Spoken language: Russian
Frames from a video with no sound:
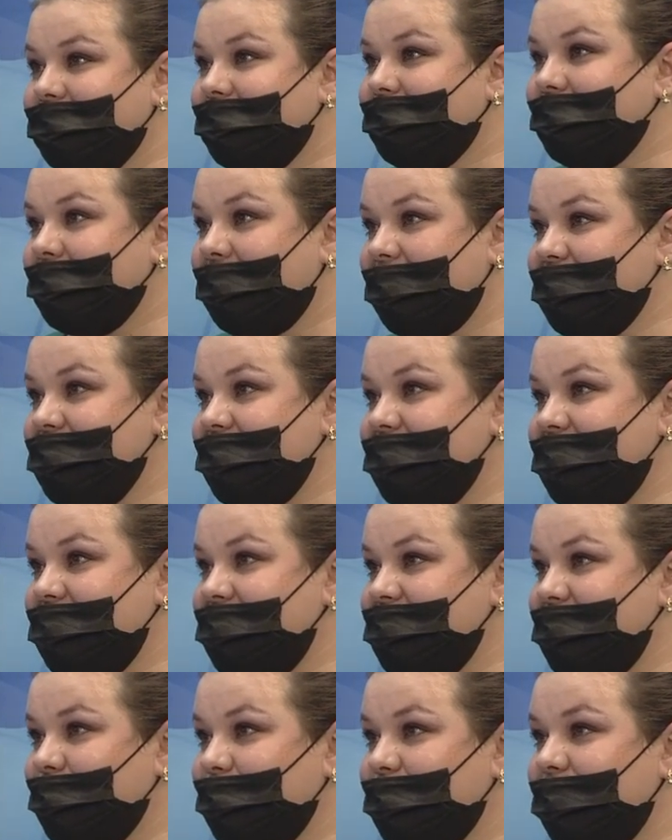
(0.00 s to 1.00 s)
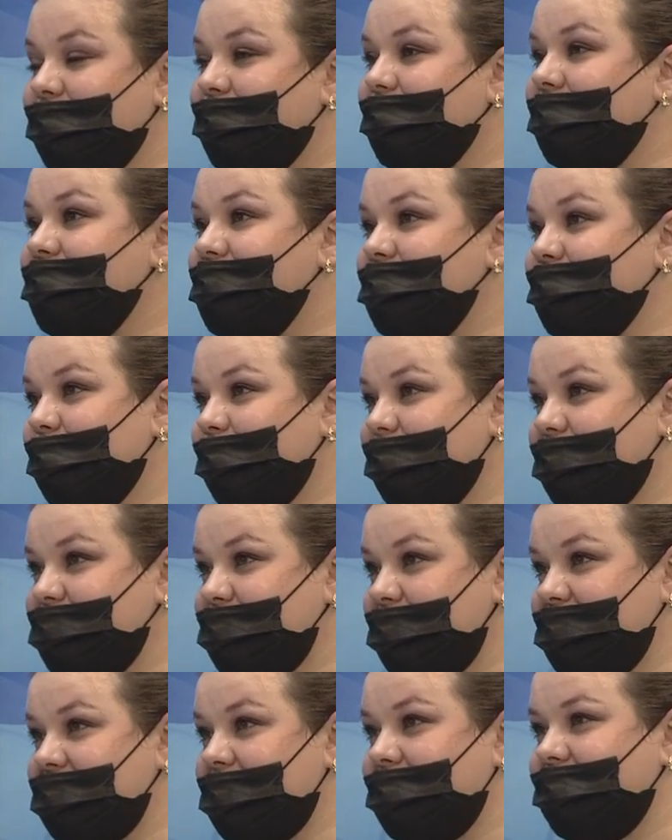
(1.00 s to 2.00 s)
наши дети умеют ко всему
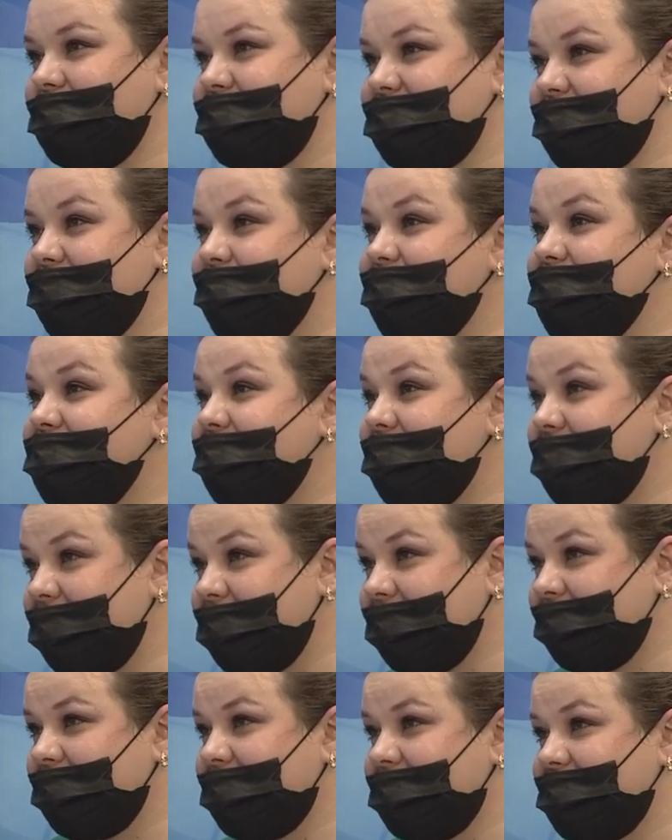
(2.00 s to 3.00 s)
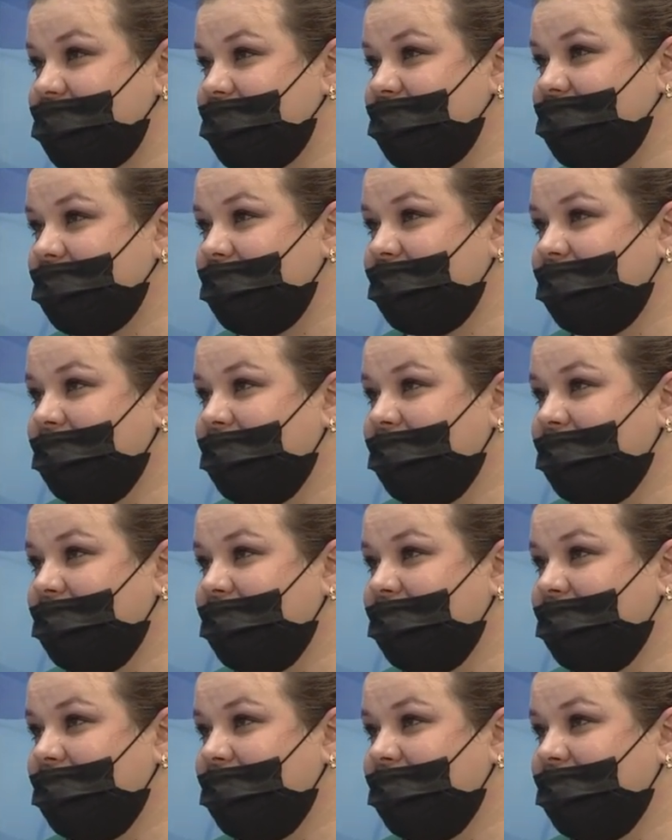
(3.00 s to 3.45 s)
приспосабливаться, не быстрее нас –